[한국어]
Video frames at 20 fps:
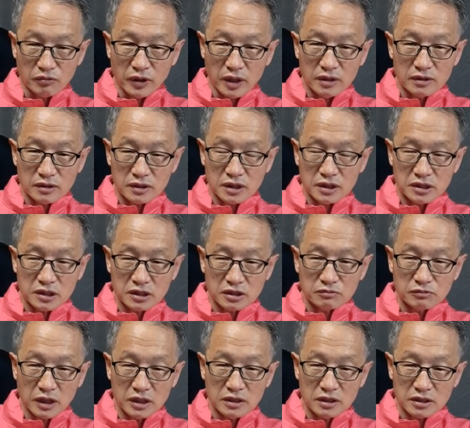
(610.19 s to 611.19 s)
왜 그렇게
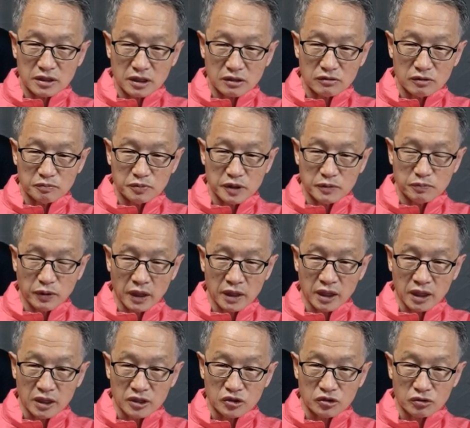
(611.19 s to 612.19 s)
이승만이를 자꾸
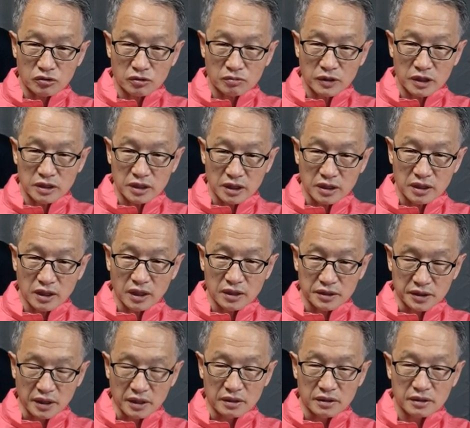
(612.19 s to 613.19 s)
비판하는 쪽으로만 얘기를
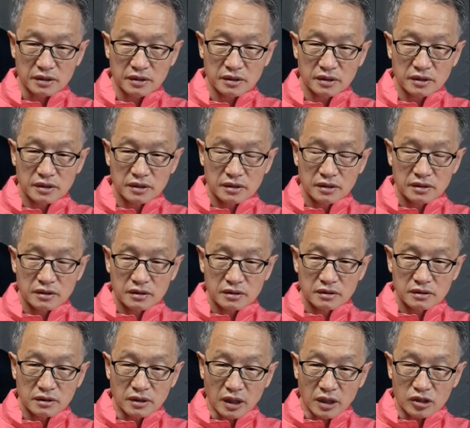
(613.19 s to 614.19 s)
하냐.
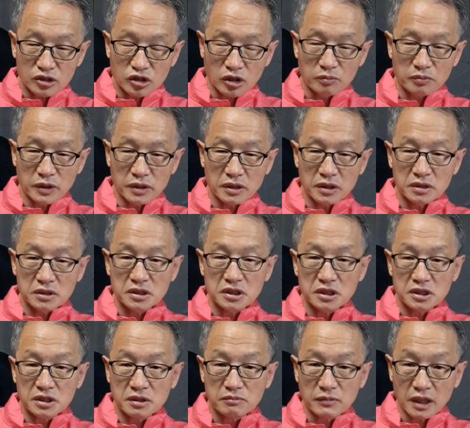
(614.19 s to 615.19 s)
내가 전번에는
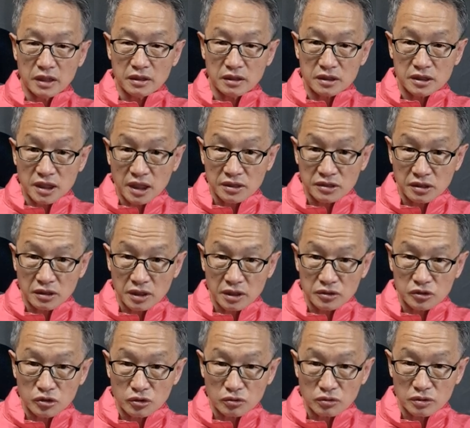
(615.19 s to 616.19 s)
이승만이를
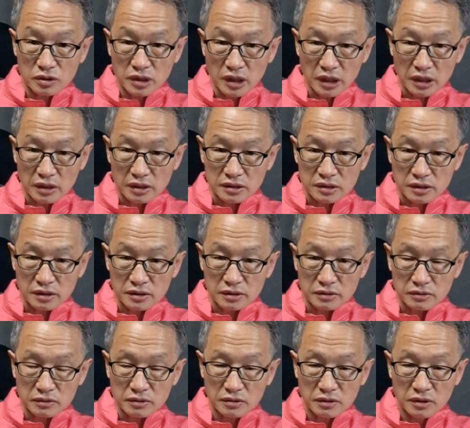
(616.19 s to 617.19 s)
찬성하는 쪽으로 얘기를
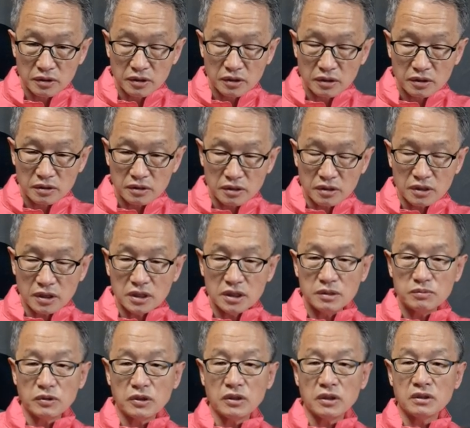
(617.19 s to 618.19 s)
했잖아요. 그러니까
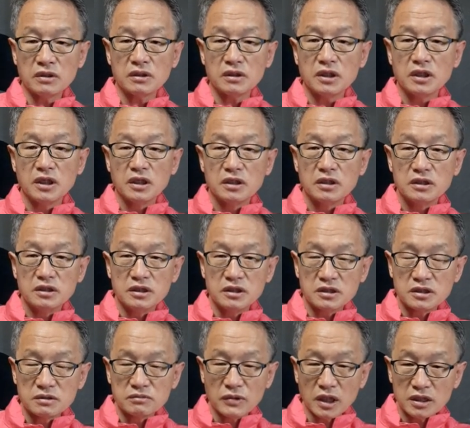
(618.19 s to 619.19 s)
이번에는
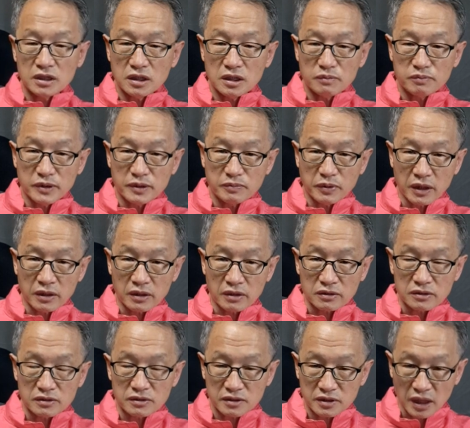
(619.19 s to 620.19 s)
이승만이를 비판하는
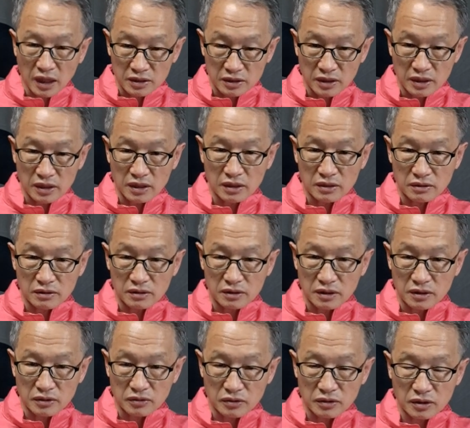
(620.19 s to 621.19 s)
것은 당연하다 이런
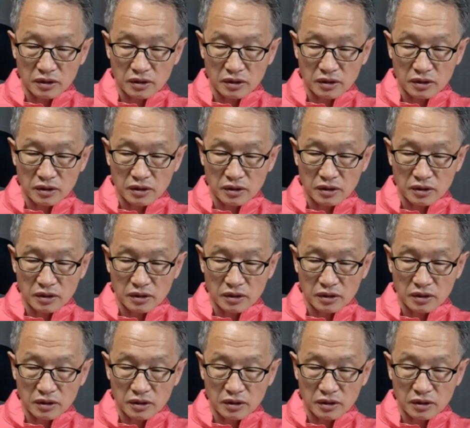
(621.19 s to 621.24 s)
얘기예요.